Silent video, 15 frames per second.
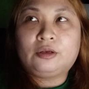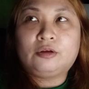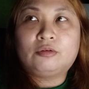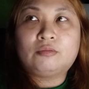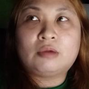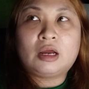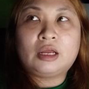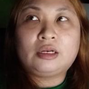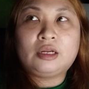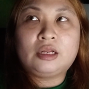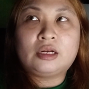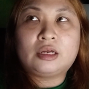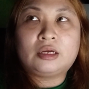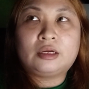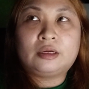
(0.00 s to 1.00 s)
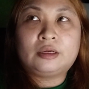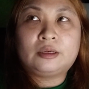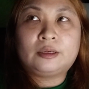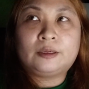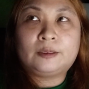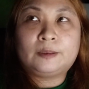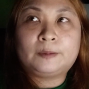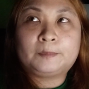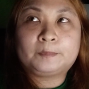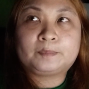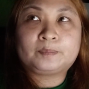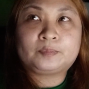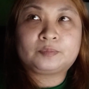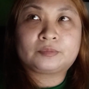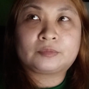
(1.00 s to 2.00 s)
yung money na,
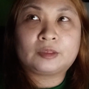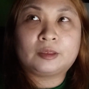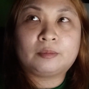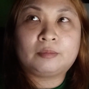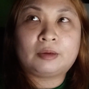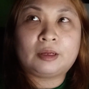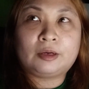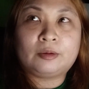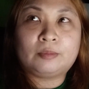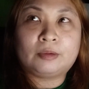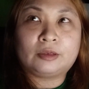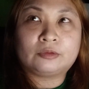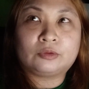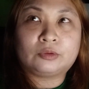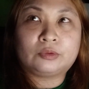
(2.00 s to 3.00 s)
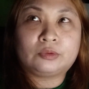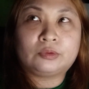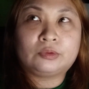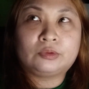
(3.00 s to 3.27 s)
paano ba to?